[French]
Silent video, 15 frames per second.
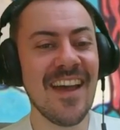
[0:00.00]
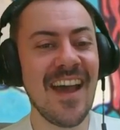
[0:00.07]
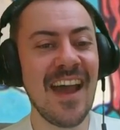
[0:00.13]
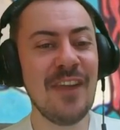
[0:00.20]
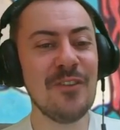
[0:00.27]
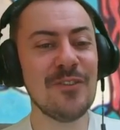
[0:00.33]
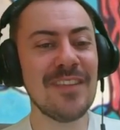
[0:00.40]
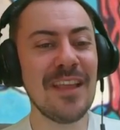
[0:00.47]

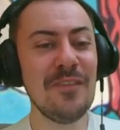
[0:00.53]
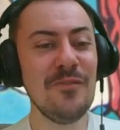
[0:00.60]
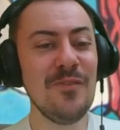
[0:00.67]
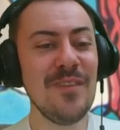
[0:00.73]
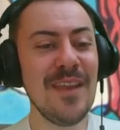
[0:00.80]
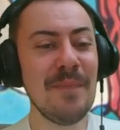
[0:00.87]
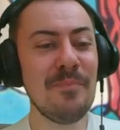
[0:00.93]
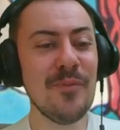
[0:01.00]
Ah le
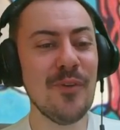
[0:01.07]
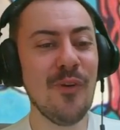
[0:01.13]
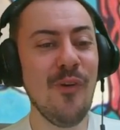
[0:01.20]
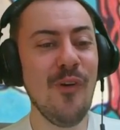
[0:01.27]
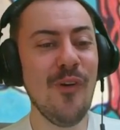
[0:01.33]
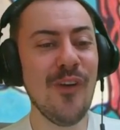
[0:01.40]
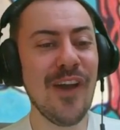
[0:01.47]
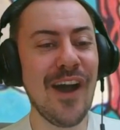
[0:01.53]
talus il est plus
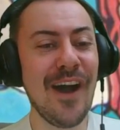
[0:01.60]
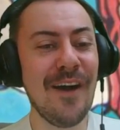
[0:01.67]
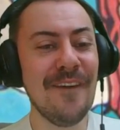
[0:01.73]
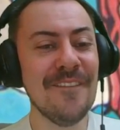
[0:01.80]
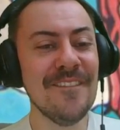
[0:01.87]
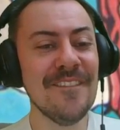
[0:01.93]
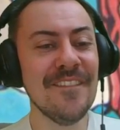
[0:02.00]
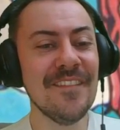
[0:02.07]
gros là